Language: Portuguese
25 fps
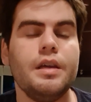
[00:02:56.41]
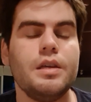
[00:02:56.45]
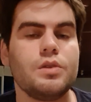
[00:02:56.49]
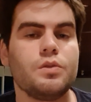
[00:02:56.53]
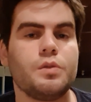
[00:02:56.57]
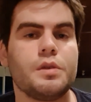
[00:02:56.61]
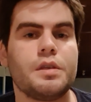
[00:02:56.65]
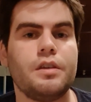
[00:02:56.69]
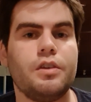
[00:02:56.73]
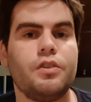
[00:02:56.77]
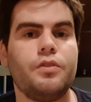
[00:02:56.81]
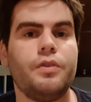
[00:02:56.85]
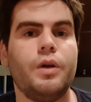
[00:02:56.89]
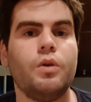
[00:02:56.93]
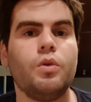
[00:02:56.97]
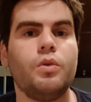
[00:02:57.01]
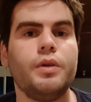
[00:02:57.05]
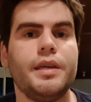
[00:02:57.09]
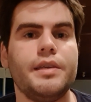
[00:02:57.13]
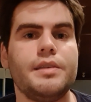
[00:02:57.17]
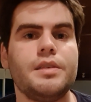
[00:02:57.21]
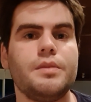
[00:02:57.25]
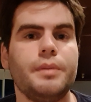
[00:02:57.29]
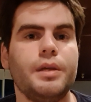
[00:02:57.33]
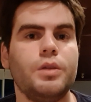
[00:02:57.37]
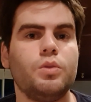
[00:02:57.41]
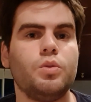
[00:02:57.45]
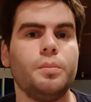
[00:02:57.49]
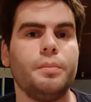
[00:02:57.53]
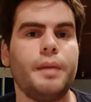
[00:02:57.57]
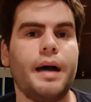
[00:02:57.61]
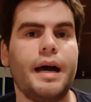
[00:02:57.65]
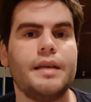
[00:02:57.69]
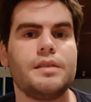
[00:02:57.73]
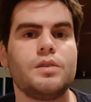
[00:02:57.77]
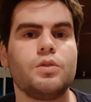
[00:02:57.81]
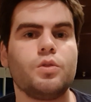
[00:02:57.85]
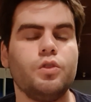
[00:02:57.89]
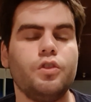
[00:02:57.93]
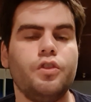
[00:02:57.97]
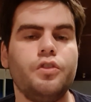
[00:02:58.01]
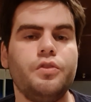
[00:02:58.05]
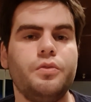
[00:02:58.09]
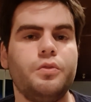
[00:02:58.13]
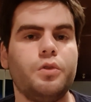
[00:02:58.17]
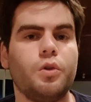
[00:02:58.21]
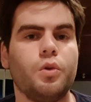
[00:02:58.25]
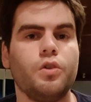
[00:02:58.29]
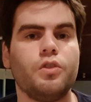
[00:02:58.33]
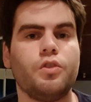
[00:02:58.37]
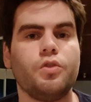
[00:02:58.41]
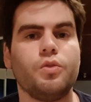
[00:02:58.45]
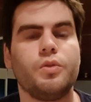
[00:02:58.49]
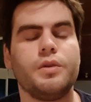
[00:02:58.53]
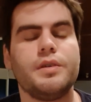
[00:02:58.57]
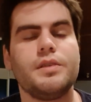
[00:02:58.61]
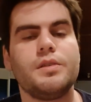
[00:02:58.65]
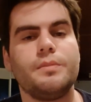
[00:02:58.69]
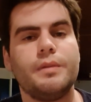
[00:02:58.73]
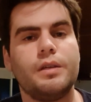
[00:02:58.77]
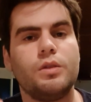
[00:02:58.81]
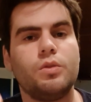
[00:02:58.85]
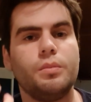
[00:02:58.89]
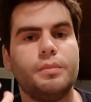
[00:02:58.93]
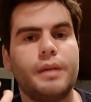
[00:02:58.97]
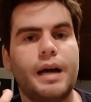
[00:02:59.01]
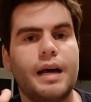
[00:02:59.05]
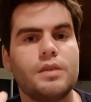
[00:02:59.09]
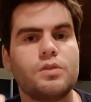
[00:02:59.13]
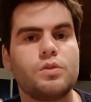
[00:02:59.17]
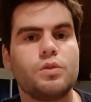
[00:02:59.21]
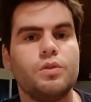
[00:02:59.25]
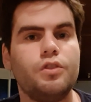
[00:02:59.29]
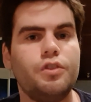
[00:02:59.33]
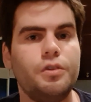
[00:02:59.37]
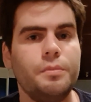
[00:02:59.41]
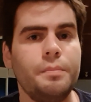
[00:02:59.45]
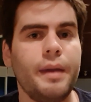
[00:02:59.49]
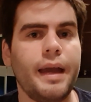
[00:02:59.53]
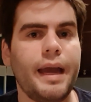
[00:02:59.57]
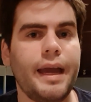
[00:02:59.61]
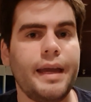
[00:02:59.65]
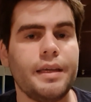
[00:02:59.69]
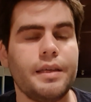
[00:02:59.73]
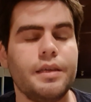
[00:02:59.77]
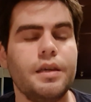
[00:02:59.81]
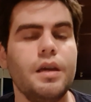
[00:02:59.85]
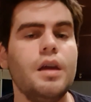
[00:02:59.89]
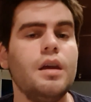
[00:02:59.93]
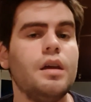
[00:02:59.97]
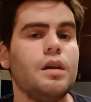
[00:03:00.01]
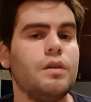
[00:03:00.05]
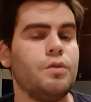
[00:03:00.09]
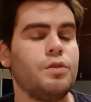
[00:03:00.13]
Se você tiver um conhecimento básico de front, um conhecimento básico de back,